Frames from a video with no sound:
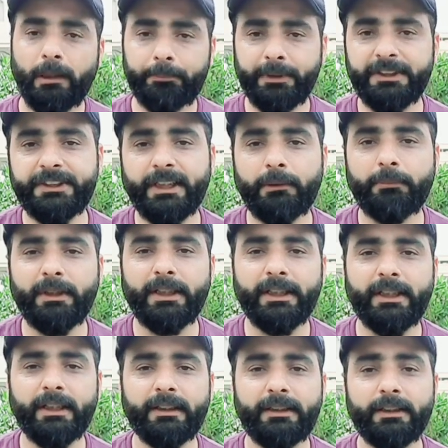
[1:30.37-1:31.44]
अपने शेड में
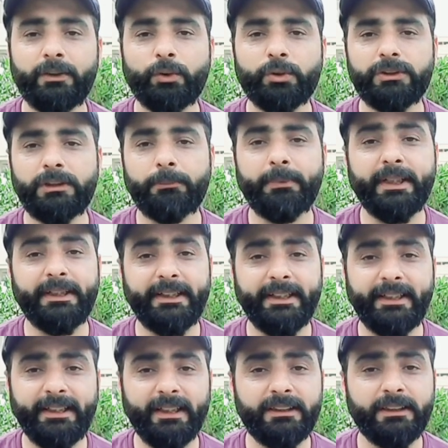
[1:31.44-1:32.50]
लेके आते हैं तो उससे
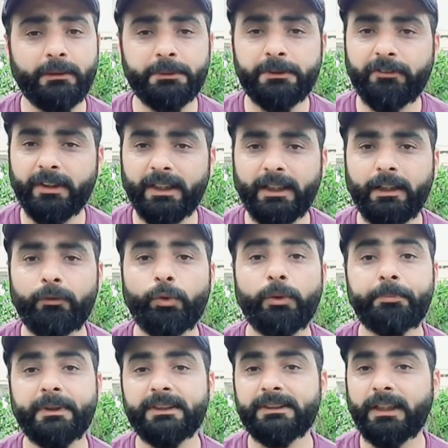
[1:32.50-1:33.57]
बैक्टीरिया जम्स वगैरह वो
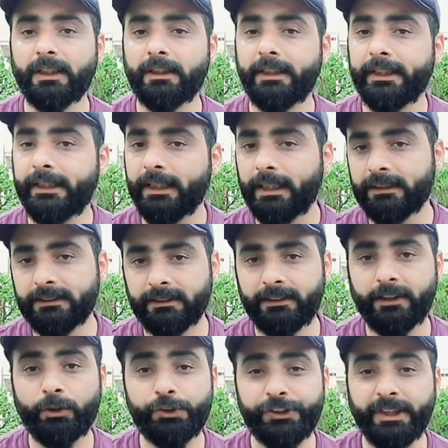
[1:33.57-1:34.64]
अपने साथ लेके आ
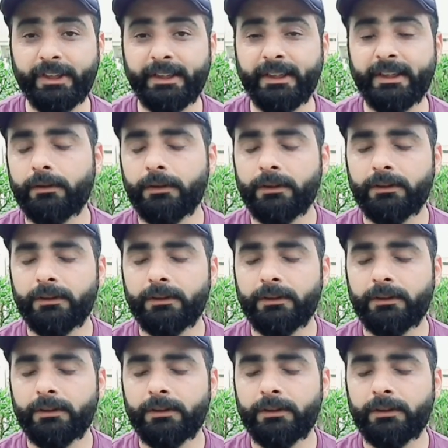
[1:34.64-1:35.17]
सकता है उस शेड के